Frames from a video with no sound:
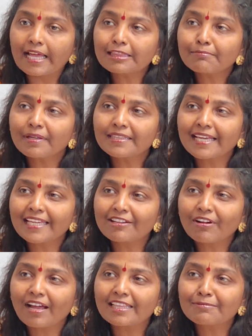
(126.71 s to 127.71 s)

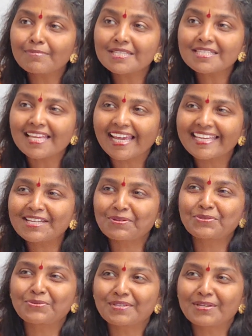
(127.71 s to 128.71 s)
ఆత్మధైర్యం ఆత్మస్థైర్యం
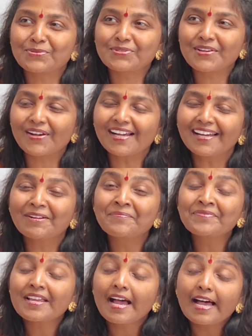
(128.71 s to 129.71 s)
అంటుంటారు సార్
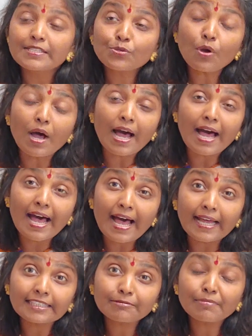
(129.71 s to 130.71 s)
సో ఆ
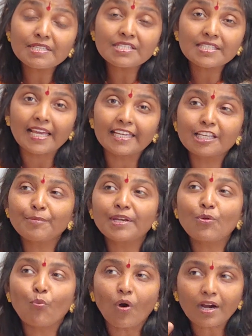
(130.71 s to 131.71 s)
ఆత్మస్థైర్యం
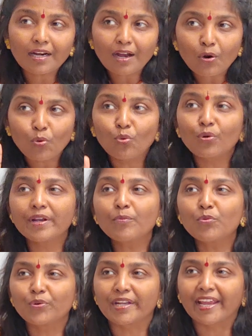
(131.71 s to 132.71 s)
అనే ఒక్క గుణం
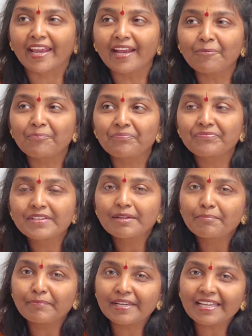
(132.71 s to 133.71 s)
ఉంటే
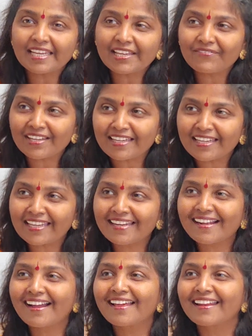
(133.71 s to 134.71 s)
మిగిలిన ఇవన్నీ
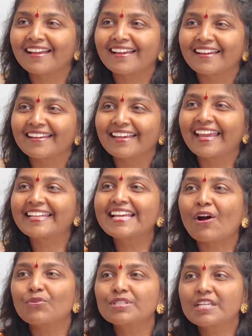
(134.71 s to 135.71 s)
రకాల ఏది
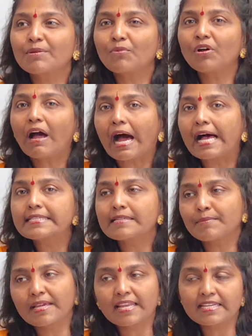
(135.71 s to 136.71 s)
అవసరమో ఆ
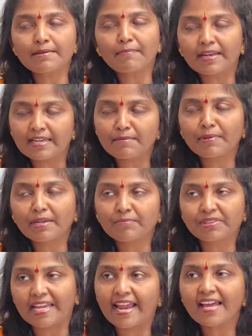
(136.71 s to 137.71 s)
సమయానికి మనల్ని మనం
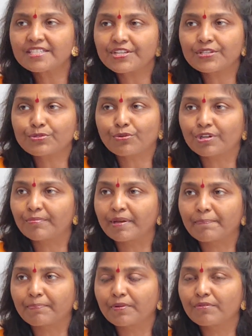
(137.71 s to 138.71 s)
తయారు చేసుకోవటం
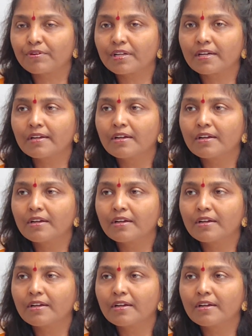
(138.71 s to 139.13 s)
ఎప్పుడు కూడా